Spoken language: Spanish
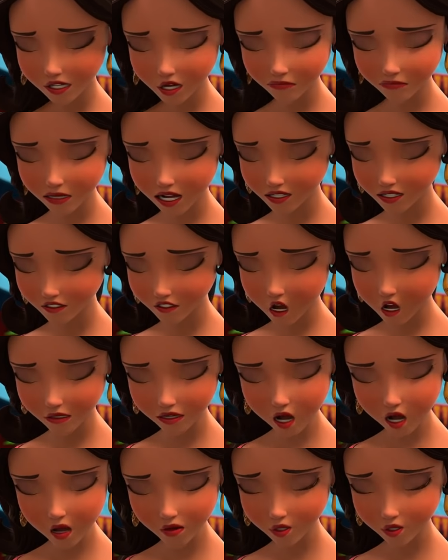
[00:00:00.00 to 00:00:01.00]
Este
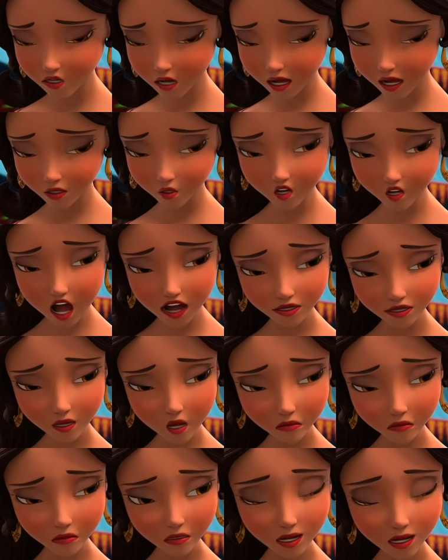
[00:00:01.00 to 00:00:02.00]
será el primer año que lo hacemos